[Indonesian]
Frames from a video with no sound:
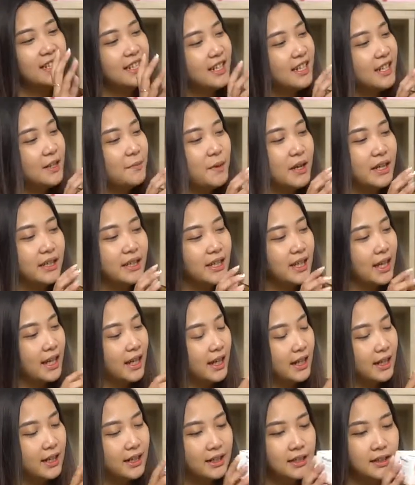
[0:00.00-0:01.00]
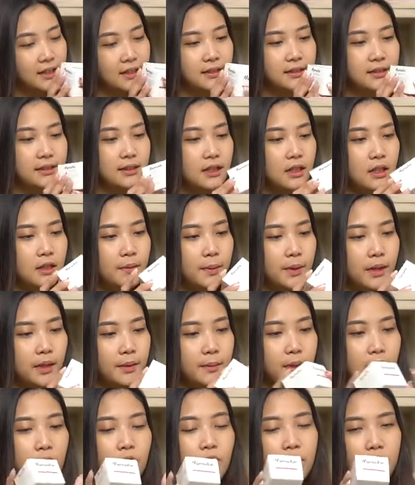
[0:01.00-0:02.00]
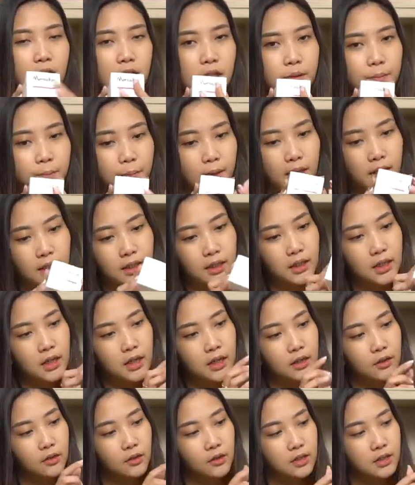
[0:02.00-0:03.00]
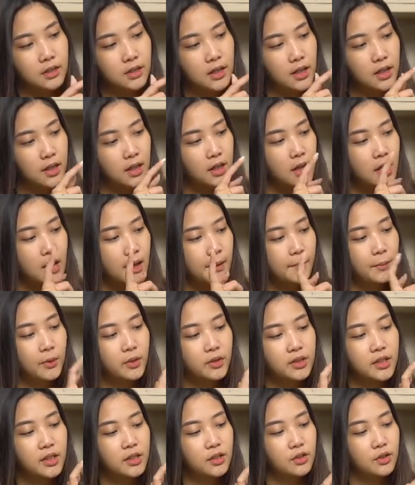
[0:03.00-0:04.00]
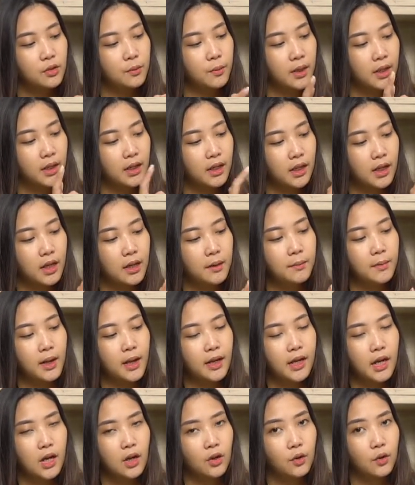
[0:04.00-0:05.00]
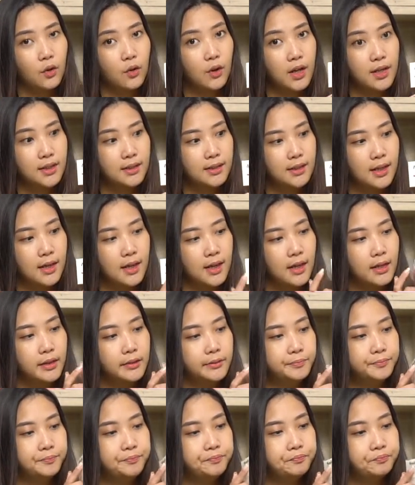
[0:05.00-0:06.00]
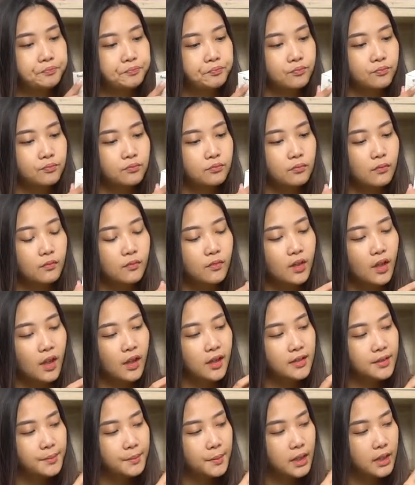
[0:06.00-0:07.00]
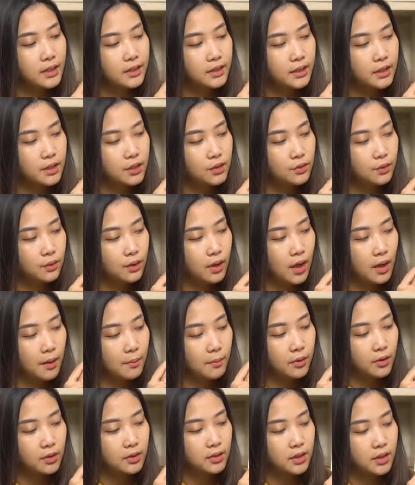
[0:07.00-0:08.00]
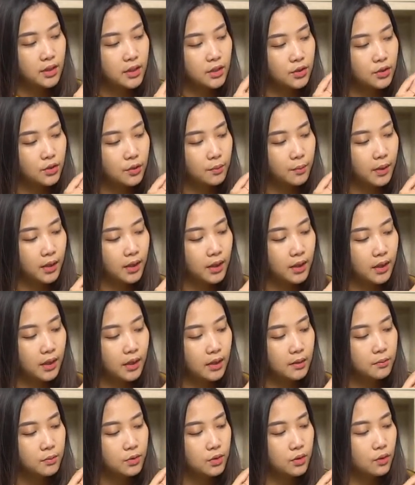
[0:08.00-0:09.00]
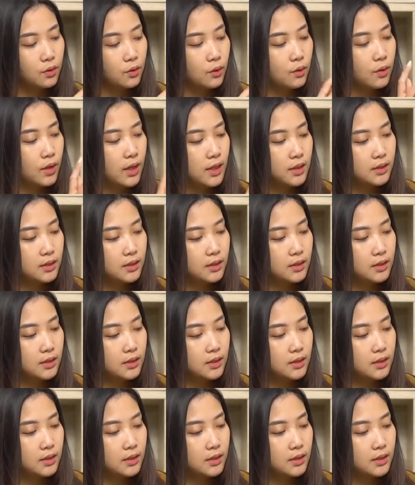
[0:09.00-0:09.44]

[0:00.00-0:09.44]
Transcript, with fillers: Jadi di bagian oh, ini depannya mana? Oh ini depan. Ini ada tulisan Morskin Stomach Cream, ada logo NASA. Sebelah sini juga Morskin Stomach Cream, logo